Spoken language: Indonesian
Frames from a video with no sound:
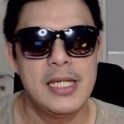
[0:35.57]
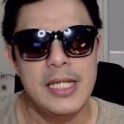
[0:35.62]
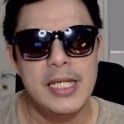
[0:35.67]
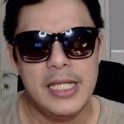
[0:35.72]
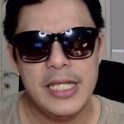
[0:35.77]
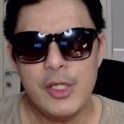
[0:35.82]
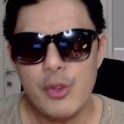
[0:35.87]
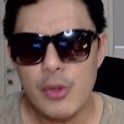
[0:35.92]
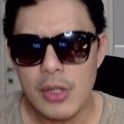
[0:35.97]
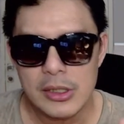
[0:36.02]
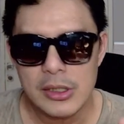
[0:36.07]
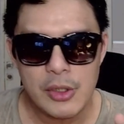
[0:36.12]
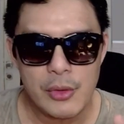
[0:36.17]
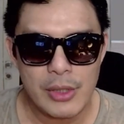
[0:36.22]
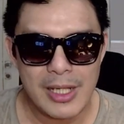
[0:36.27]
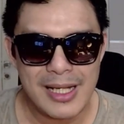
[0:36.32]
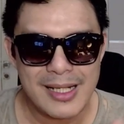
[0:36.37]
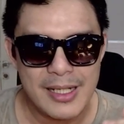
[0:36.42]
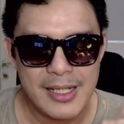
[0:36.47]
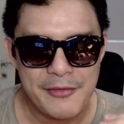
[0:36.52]
Ini gue nggak tahu
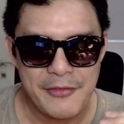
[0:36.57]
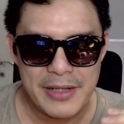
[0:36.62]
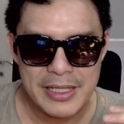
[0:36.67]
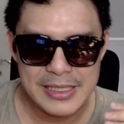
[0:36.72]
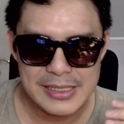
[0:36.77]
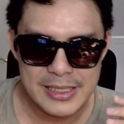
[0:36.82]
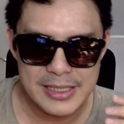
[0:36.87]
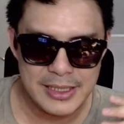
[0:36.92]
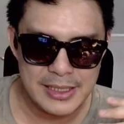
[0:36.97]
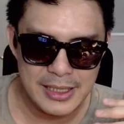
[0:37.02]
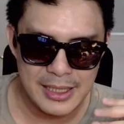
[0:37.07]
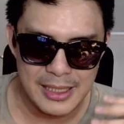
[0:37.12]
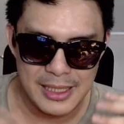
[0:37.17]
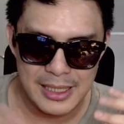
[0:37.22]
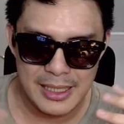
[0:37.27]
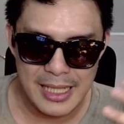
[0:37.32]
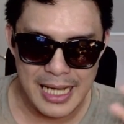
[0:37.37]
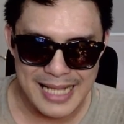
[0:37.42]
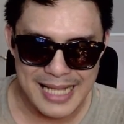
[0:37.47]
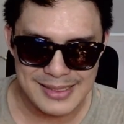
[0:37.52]
karena versi
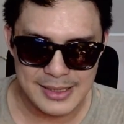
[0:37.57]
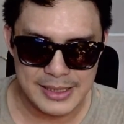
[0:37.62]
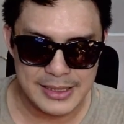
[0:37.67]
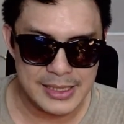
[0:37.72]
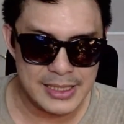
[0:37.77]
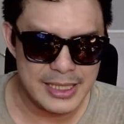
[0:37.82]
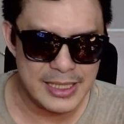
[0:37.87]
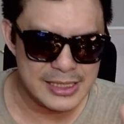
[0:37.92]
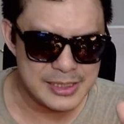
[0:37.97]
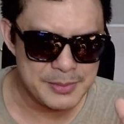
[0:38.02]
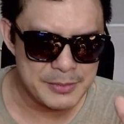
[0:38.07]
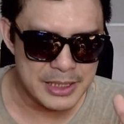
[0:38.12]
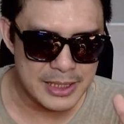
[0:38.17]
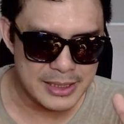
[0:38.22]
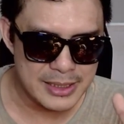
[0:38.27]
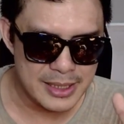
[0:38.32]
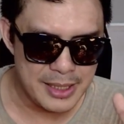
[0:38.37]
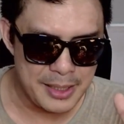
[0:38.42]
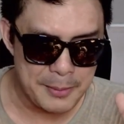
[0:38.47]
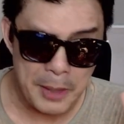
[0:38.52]
uh, aslinya dia
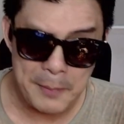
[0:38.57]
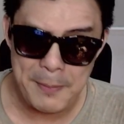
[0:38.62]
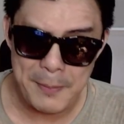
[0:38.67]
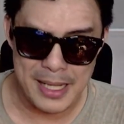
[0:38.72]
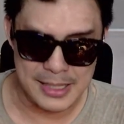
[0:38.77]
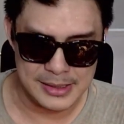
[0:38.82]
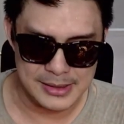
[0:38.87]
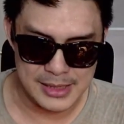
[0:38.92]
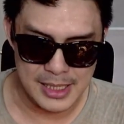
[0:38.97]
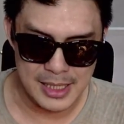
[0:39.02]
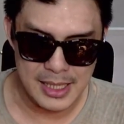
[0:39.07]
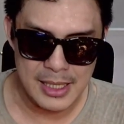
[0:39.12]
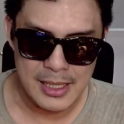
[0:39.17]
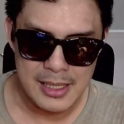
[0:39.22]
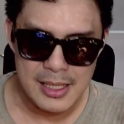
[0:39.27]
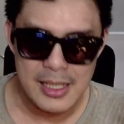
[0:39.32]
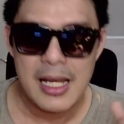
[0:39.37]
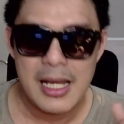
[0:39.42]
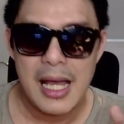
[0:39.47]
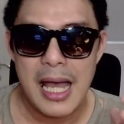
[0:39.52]
sebenarnya emang panjang
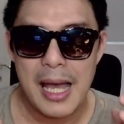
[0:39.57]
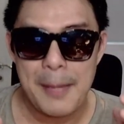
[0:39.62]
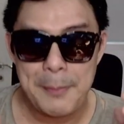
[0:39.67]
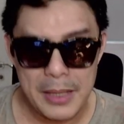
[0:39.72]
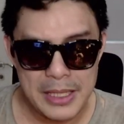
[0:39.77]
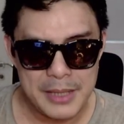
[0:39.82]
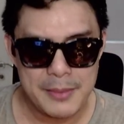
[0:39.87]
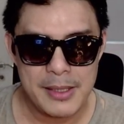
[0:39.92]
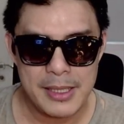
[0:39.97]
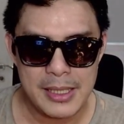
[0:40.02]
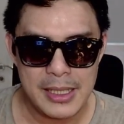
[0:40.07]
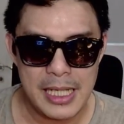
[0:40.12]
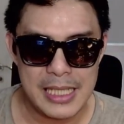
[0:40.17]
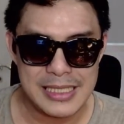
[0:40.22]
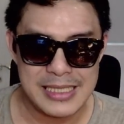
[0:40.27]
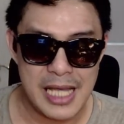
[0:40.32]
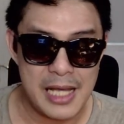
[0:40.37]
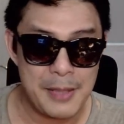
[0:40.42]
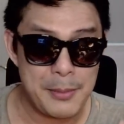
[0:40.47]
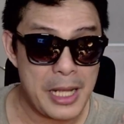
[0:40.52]
apa gimana
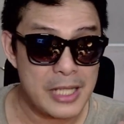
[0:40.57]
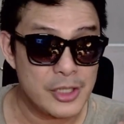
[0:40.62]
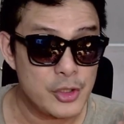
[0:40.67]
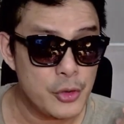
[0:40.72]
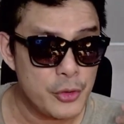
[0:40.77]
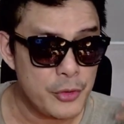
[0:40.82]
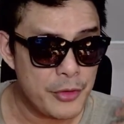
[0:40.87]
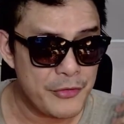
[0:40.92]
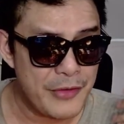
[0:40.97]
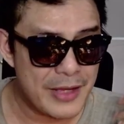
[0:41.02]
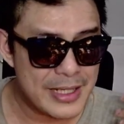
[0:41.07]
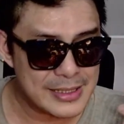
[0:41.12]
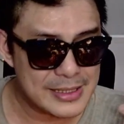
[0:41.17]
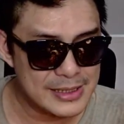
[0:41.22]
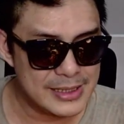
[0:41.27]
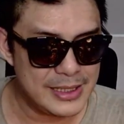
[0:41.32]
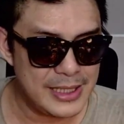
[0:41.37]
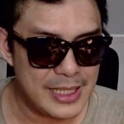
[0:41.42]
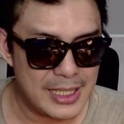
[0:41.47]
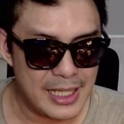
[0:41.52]
guys A atau
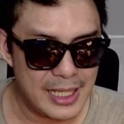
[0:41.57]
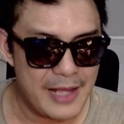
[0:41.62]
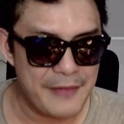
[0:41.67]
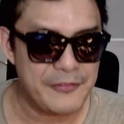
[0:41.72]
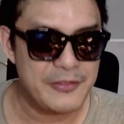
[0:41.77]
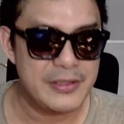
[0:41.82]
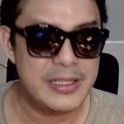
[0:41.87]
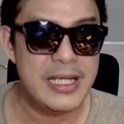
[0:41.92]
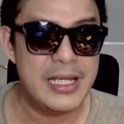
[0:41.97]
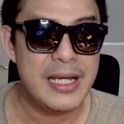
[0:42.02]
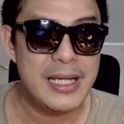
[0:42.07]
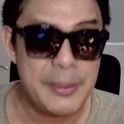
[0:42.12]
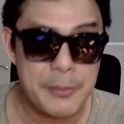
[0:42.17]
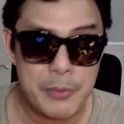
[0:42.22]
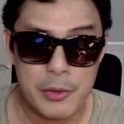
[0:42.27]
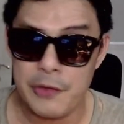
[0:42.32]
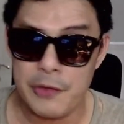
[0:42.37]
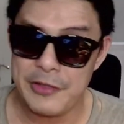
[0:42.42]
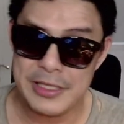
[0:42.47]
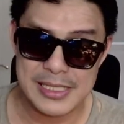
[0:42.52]
versi yang live dia
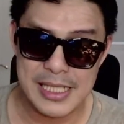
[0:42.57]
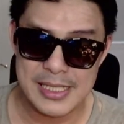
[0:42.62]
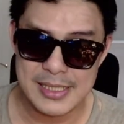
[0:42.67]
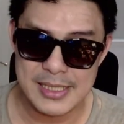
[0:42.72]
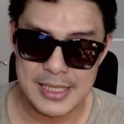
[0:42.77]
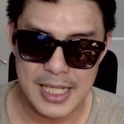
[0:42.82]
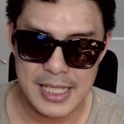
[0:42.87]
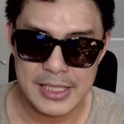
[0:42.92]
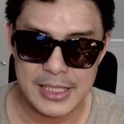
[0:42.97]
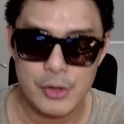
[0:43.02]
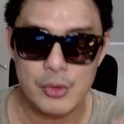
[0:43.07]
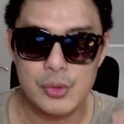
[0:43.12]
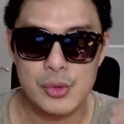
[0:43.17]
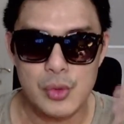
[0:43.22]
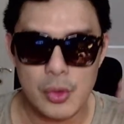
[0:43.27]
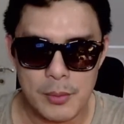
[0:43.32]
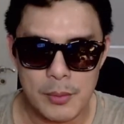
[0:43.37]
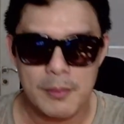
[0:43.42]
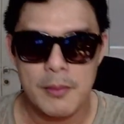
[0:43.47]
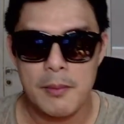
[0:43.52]
improvisasi lagi
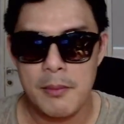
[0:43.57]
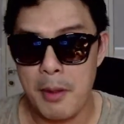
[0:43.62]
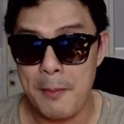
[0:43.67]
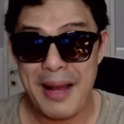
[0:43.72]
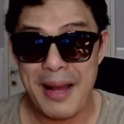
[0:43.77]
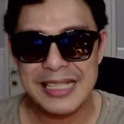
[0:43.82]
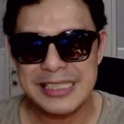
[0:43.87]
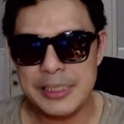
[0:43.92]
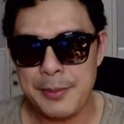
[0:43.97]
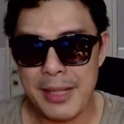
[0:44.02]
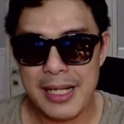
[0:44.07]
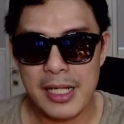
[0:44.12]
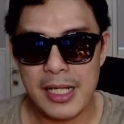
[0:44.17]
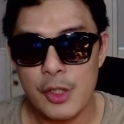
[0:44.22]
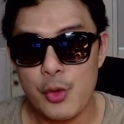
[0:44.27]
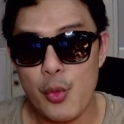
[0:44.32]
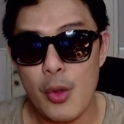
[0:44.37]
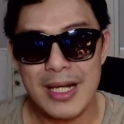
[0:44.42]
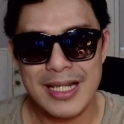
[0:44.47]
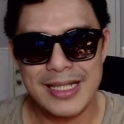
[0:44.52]
untuk
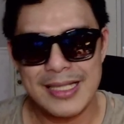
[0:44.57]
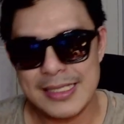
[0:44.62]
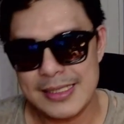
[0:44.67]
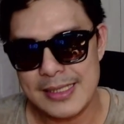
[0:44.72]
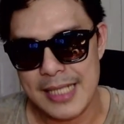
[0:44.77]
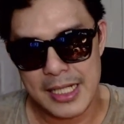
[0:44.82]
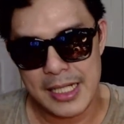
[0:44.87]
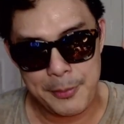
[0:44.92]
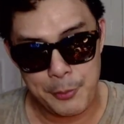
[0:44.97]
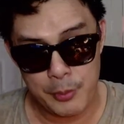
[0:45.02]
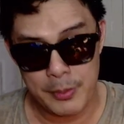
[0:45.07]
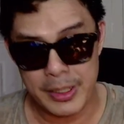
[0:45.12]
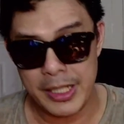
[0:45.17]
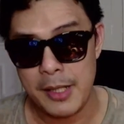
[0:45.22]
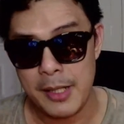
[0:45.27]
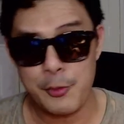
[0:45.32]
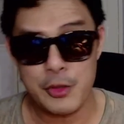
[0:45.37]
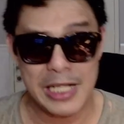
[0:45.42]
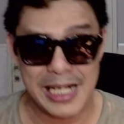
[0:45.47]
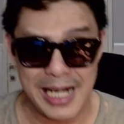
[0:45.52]
memaksimalkan kualitas dari
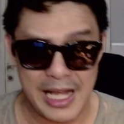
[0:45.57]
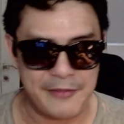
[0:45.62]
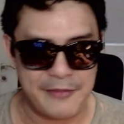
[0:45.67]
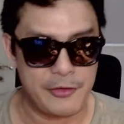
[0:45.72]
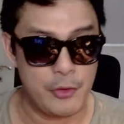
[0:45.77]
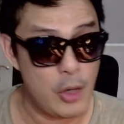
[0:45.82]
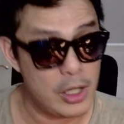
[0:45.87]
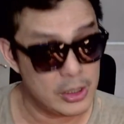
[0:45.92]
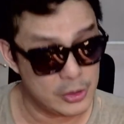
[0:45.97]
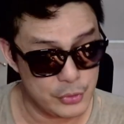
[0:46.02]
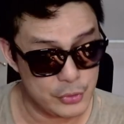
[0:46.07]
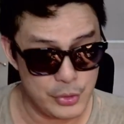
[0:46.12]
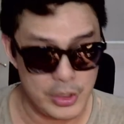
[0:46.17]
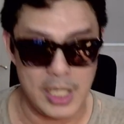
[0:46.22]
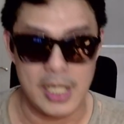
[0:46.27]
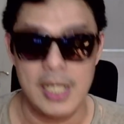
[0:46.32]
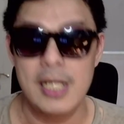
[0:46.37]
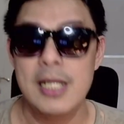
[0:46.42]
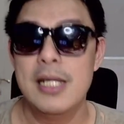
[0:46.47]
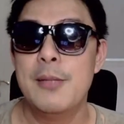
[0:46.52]
mereka punya live gue atau
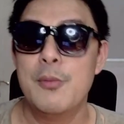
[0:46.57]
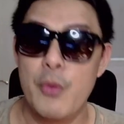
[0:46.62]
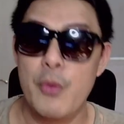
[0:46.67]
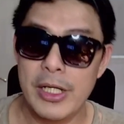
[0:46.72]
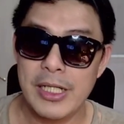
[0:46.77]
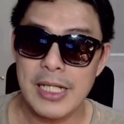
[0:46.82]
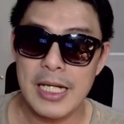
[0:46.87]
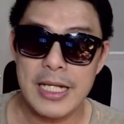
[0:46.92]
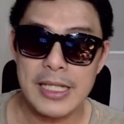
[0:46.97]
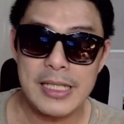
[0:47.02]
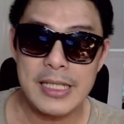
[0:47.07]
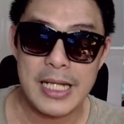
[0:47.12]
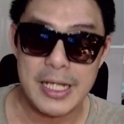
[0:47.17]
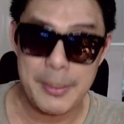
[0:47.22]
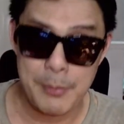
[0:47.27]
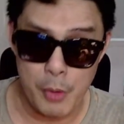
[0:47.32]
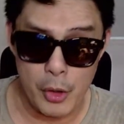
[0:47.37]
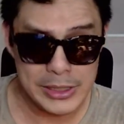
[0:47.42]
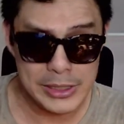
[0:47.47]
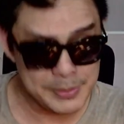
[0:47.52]
juga mungkin kalian dari
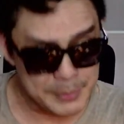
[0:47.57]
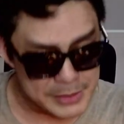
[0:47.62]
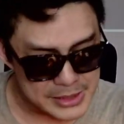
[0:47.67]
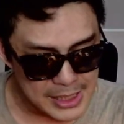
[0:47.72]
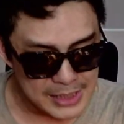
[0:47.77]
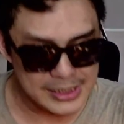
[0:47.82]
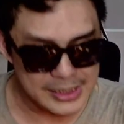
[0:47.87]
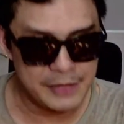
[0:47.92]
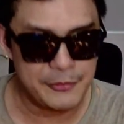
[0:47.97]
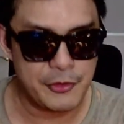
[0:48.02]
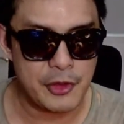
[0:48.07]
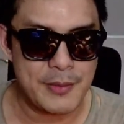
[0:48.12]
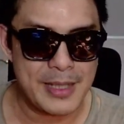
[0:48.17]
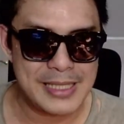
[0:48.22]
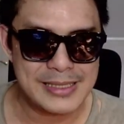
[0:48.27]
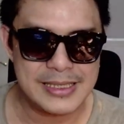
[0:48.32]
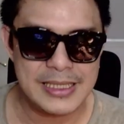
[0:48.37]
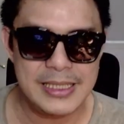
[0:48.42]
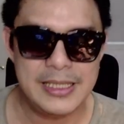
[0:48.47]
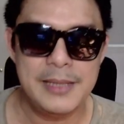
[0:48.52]
boys bisa ngasih
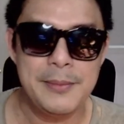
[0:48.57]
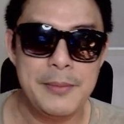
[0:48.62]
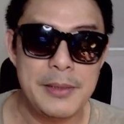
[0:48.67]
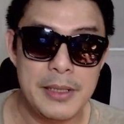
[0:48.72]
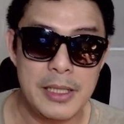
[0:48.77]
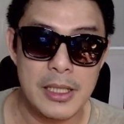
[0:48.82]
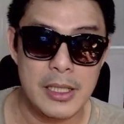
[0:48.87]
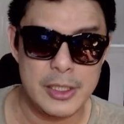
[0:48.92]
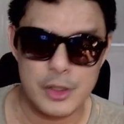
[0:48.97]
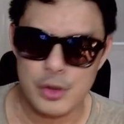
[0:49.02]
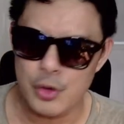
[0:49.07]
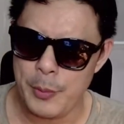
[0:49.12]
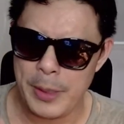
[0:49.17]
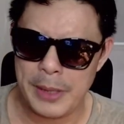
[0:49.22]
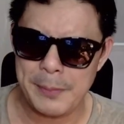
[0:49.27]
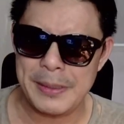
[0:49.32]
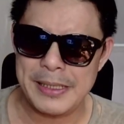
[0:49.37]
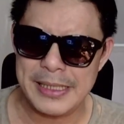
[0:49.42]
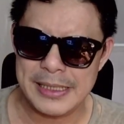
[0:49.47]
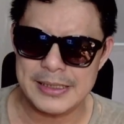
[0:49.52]
informasi ya, itu
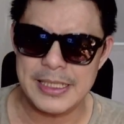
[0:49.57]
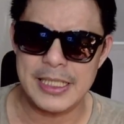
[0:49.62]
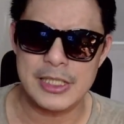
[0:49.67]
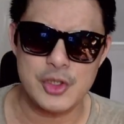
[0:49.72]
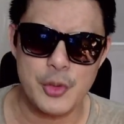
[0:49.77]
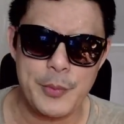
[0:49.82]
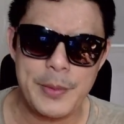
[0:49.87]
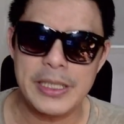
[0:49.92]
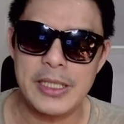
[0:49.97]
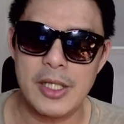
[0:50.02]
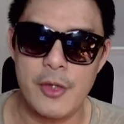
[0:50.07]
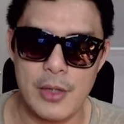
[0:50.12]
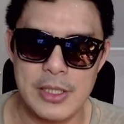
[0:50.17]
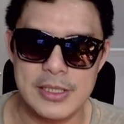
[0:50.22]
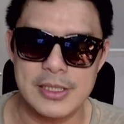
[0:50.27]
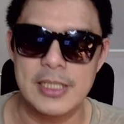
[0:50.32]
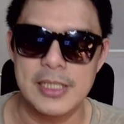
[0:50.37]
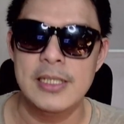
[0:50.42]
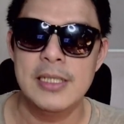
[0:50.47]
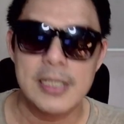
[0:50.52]
lumayan penting sih guys gue pengen tahu aja